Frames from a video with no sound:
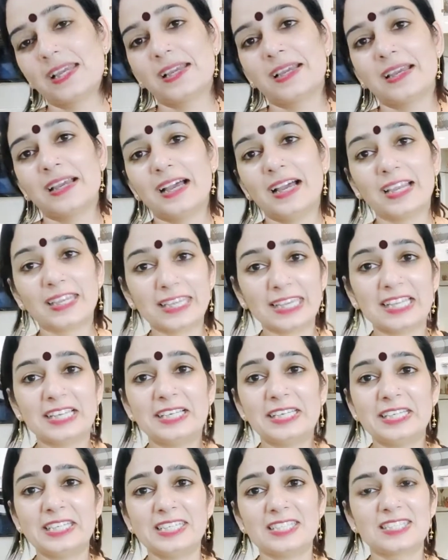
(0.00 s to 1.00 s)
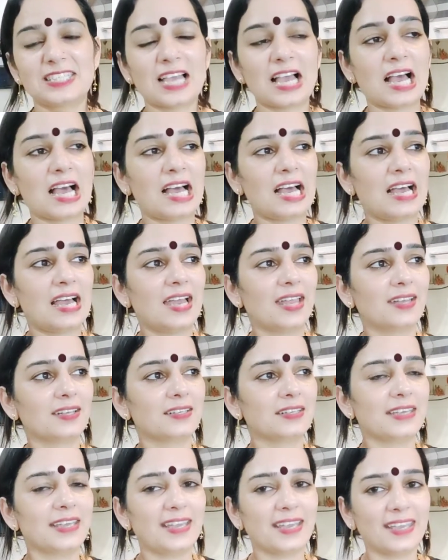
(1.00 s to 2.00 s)
अकेली जान
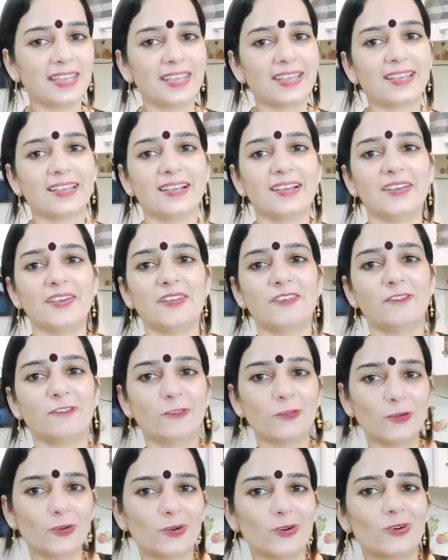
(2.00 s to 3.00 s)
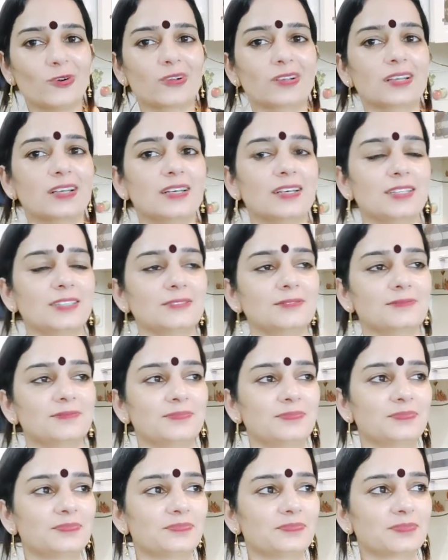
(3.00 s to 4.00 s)
ये कर वो कर
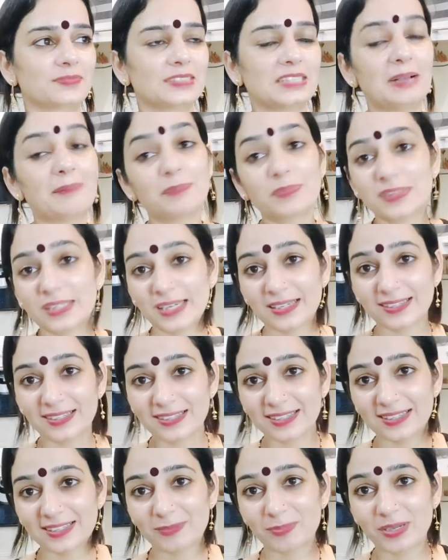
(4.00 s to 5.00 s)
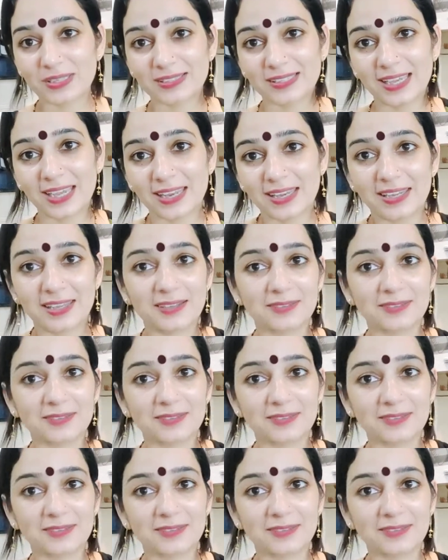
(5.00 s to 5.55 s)
कब तक कर पता ही नहीं